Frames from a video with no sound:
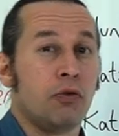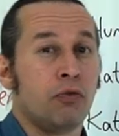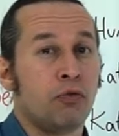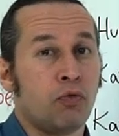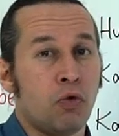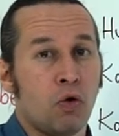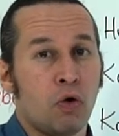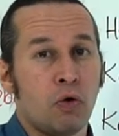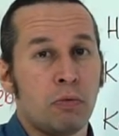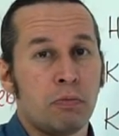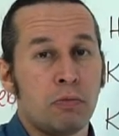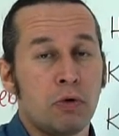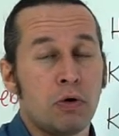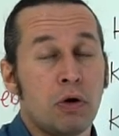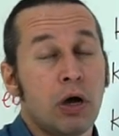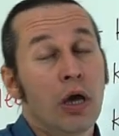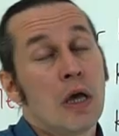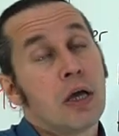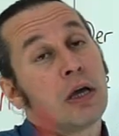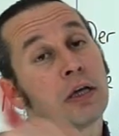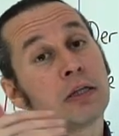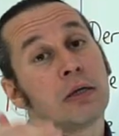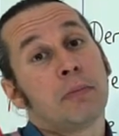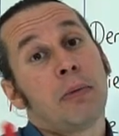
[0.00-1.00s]
wo mu
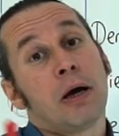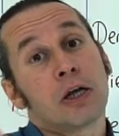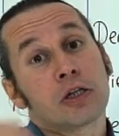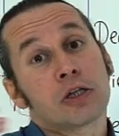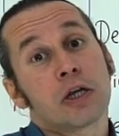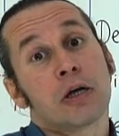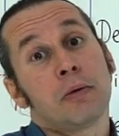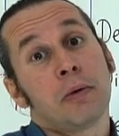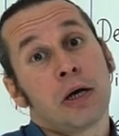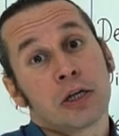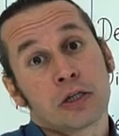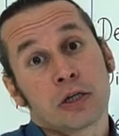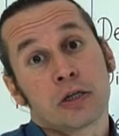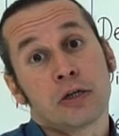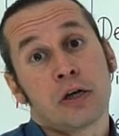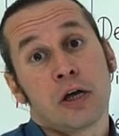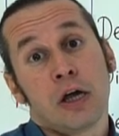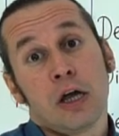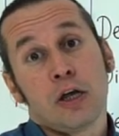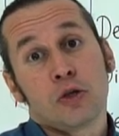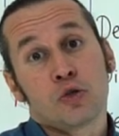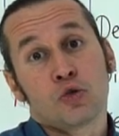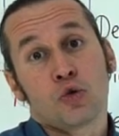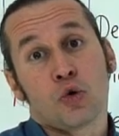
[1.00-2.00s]
ya da başka başka
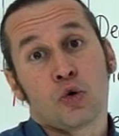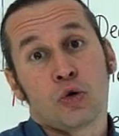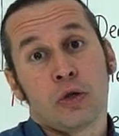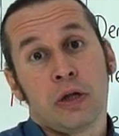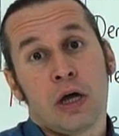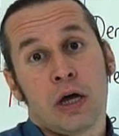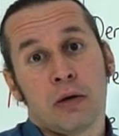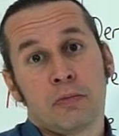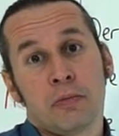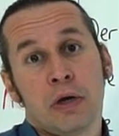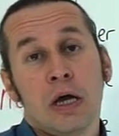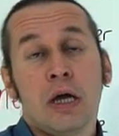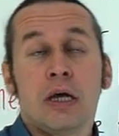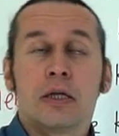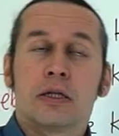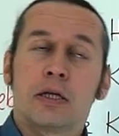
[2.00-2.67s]
sorular mı?